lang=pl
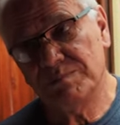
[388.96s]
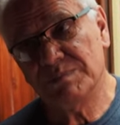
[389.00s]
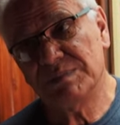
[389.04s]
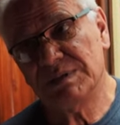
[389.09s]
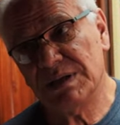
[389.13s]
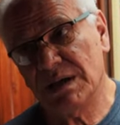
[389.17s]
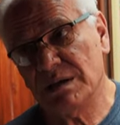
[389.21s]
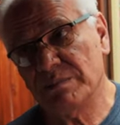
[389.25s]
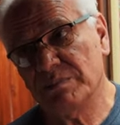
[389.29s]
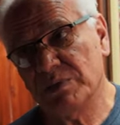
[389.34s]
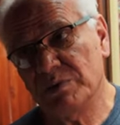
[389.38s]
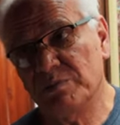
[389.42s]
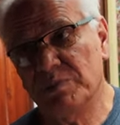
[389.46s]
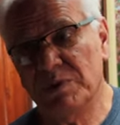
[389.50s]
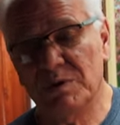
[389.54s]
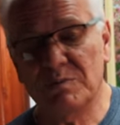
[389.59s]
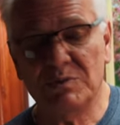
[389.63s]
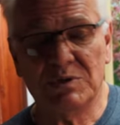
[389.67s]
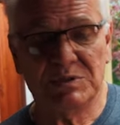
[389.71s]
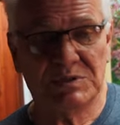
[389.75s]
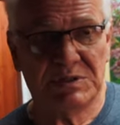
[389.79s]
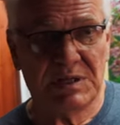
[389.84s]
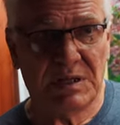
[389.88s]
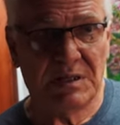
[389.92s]
tak był
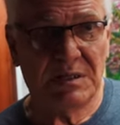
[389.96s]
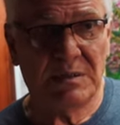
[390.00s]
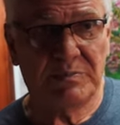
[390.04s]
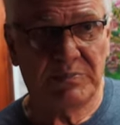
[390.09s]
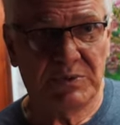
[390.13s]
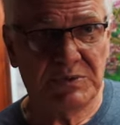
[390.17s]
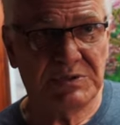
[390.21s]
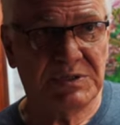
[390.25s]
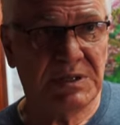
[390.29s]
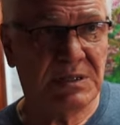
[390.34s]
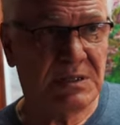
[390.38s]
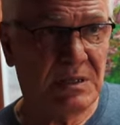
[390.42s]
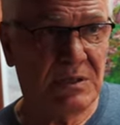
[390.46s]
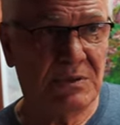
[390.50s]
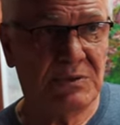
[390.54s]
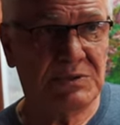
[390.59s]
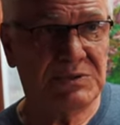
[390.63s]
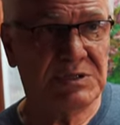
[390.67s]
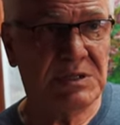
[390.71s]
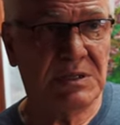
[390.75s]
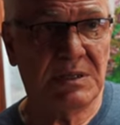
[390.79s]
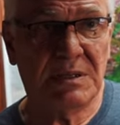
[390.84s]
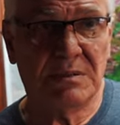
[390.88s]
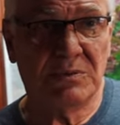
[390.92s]
pomoc, ale później te
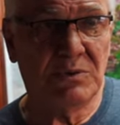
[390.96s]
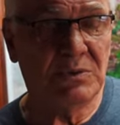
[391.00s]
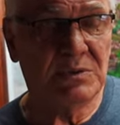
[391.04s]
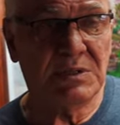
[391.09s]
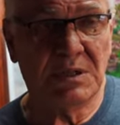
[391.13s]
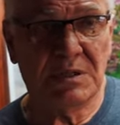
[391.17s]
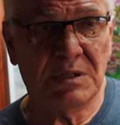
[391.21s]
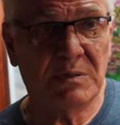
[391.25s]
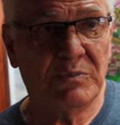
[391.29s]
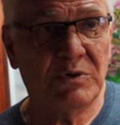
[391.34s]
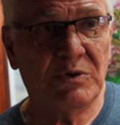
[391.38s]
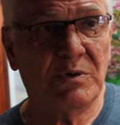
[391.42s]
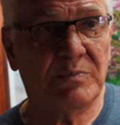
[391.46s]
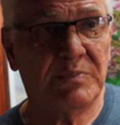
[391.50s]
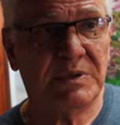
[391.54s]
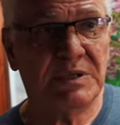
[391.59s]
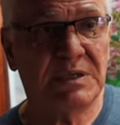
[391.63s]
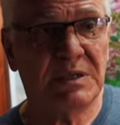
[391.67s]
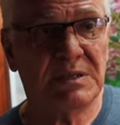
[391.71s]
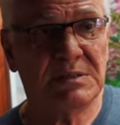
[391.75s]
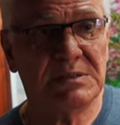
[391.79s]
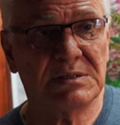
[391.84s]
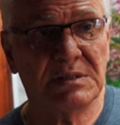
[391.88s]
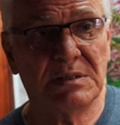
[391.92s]
ludzie, tutaj nie było
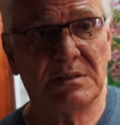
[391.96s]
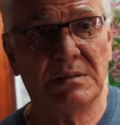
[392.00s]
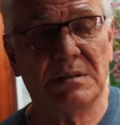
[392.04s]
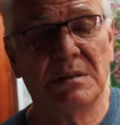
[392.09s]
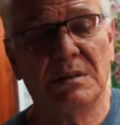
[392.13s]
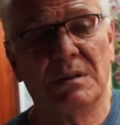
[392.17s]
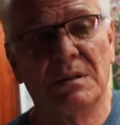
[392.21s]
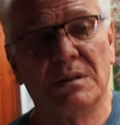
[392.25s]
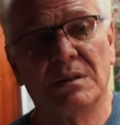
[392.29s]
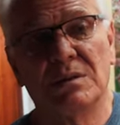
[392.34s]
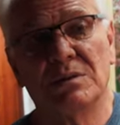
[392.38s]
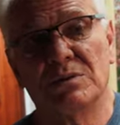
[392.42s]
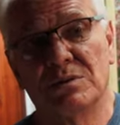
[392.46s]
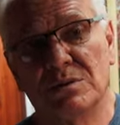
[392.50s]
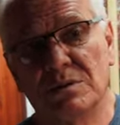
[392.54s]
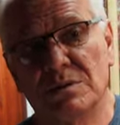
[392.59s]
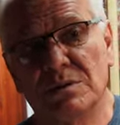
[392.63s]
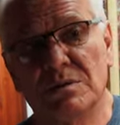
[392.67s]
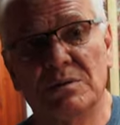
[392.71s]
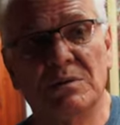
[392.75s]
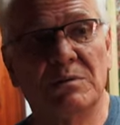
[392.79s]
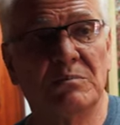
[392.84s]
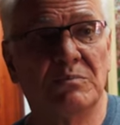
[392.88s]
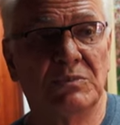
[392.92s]
pieniędzy,
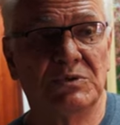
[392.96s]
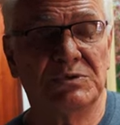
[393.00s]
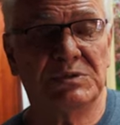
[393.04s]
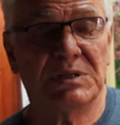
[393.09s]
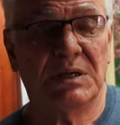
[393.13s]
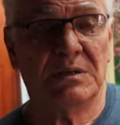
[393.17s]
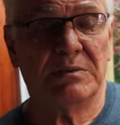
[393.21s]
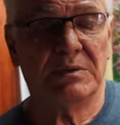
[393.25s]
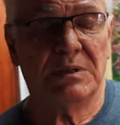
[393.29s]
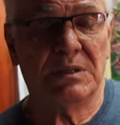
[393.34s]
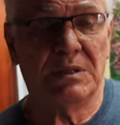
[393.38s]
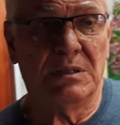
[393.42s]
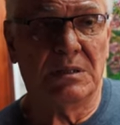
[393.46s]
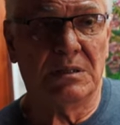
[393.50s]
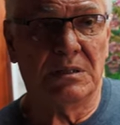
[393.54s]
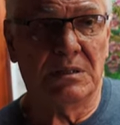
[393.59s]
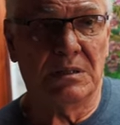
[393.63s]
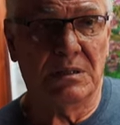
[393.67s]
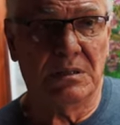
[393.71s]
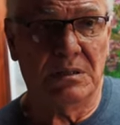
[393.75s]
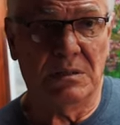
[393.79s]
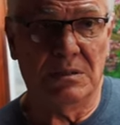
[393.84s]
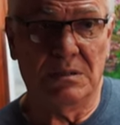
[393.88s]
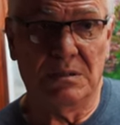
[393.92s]
to musiały
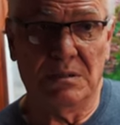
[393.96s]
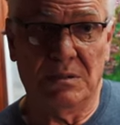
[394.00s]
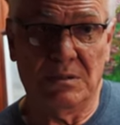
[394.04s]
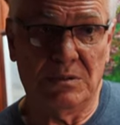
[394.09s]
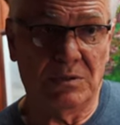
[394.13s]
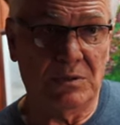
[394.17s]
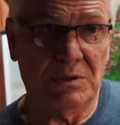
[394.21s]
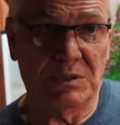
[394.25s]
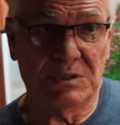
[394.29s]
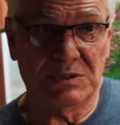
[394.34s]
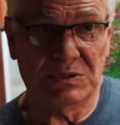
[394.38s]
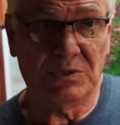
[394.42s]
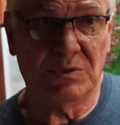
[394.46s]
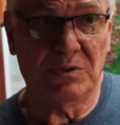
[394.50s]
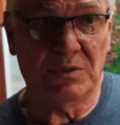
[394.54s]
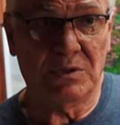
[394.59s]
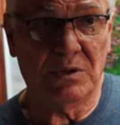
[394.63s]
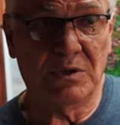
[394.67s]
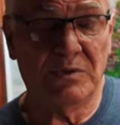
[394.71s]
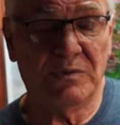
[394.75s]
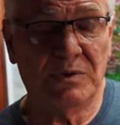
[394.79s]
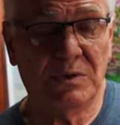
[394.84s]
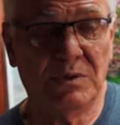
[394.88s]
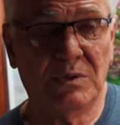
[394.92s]
i to jest
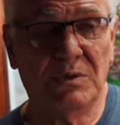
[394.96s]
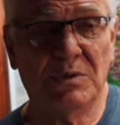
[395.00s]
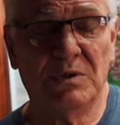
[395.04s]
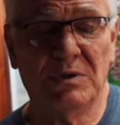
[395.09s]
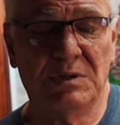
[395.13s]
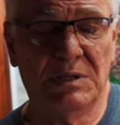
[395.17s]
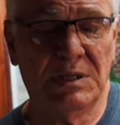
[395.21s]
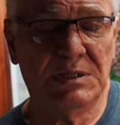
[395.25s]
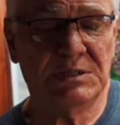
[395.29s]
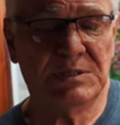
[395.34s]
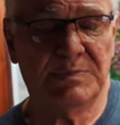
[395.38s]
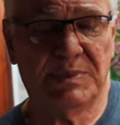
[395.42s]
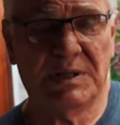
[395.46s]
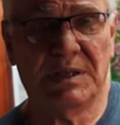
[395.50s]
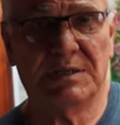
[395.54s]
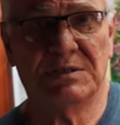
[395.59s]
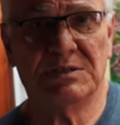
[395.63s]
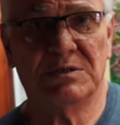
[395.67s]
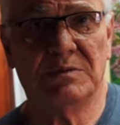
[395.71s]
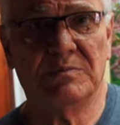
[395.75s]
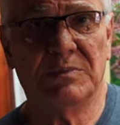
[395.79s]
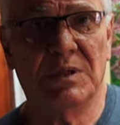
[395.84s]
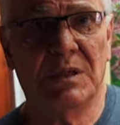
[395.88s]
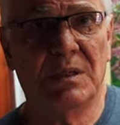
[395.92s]
honorowo, oddać
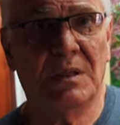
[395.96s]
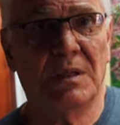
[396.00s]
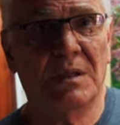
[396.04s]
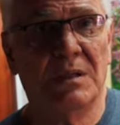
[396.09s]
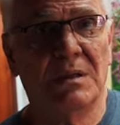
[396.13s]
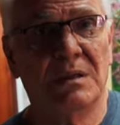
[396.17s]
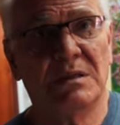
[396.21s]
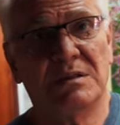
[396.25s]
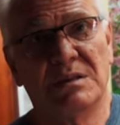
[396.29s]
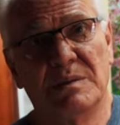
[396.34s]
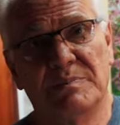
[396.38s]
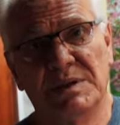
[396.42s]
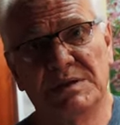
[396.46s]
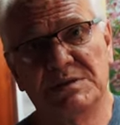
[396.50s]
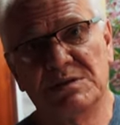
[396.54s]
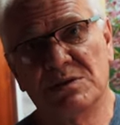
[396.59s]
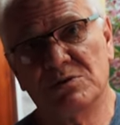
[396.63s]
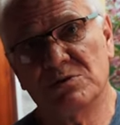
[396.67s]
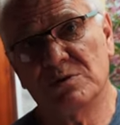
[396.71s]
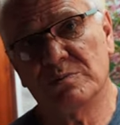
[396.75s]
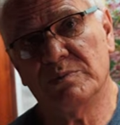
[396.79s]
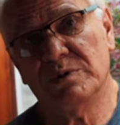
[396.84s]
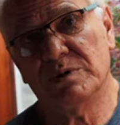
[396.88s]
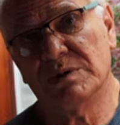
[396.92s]
pracę. I ta praca
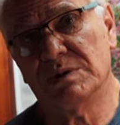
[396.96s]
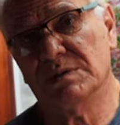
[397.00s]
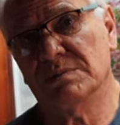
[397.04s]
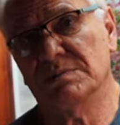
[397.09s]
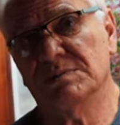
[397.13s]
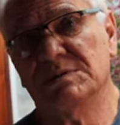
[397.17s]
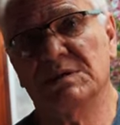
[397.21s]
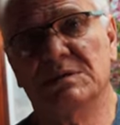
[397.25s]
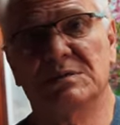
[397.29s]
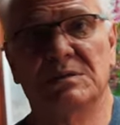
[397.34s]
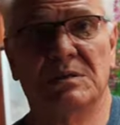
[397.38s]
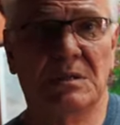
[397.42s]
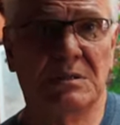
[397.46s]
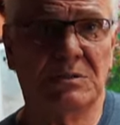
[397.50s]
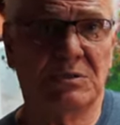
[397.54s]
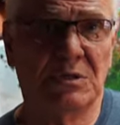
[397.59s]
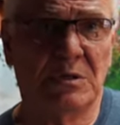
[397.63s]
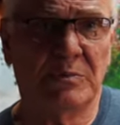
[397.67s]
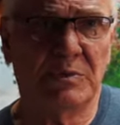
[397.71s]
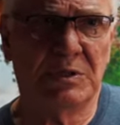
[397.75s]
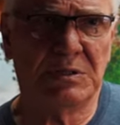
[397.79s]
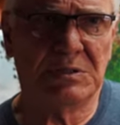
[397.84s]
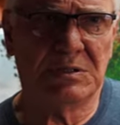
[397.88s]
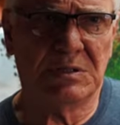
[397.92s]
co była? zaczynać
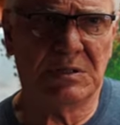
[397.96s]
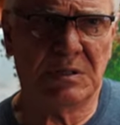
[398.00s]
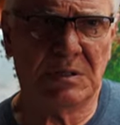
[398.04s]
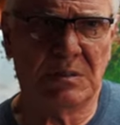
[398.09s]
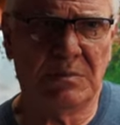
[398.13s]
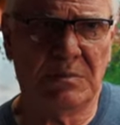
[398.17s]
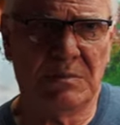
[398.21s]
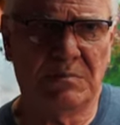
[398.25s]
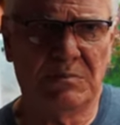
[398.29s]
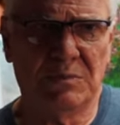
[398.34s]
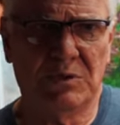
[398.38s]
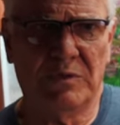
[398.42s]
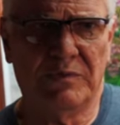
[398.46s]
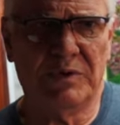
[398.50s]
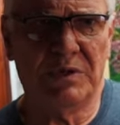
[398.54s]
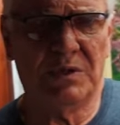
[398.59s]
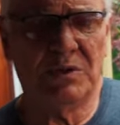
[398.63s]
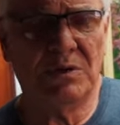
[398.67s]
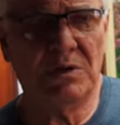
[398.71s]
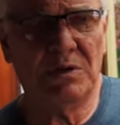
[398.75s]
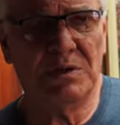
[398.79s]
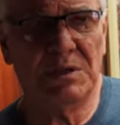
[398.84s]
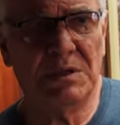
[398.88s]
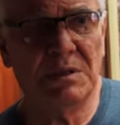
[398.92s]
robić e, nowe
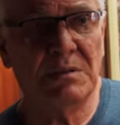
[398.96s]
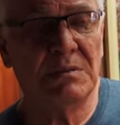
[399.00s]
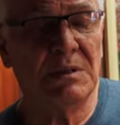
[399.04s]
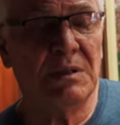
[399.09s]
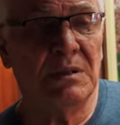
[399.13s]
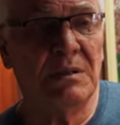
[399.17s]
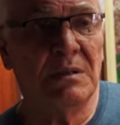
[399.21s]
drogi,